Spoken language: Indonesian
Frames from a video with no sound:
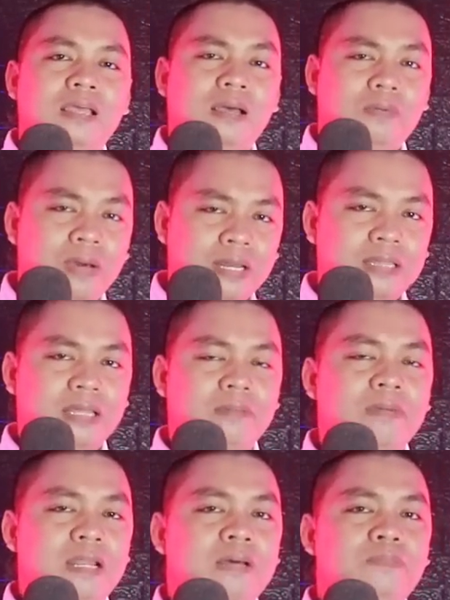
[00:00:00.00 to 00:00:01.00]
ya wanita
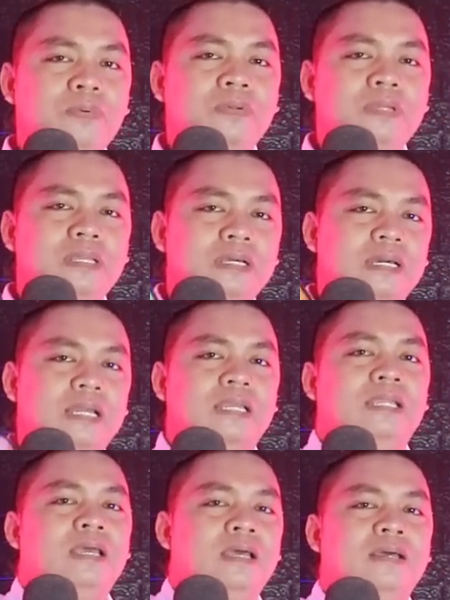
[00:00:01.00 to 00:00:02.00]
manapun di
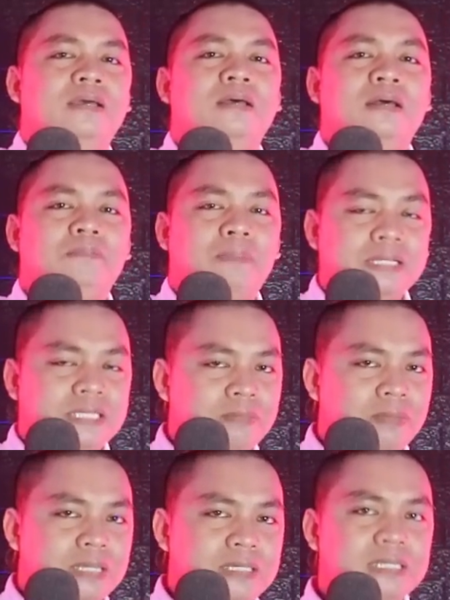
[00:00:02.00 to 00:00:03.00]
dekatnya pasti
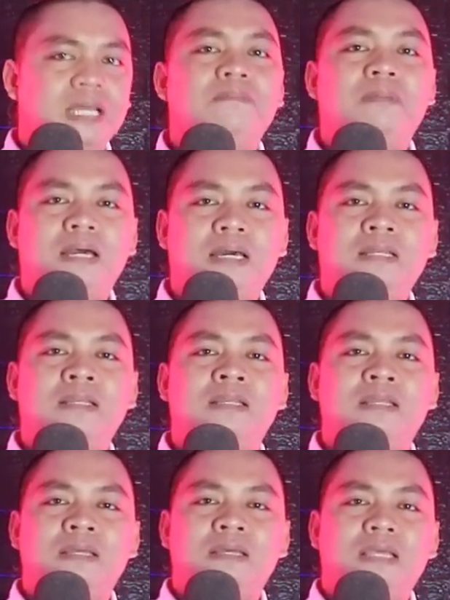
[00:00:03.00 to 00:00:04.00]
merasa nyaman,
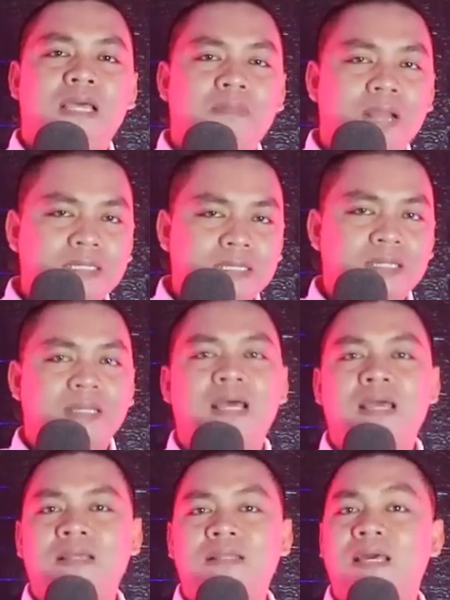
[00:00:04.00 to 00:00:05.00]
ya merasa
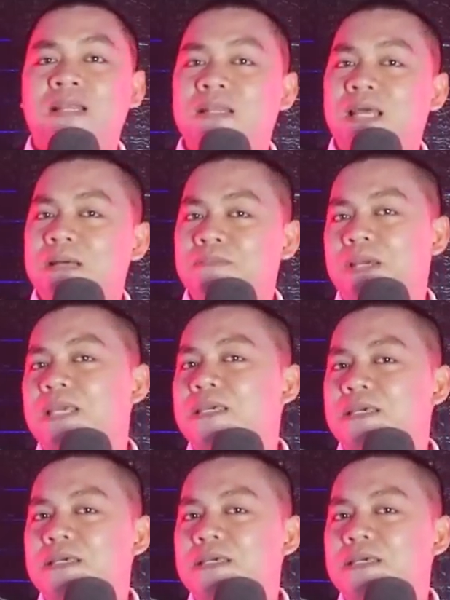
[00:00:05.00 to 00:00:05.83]
tenang dan damai.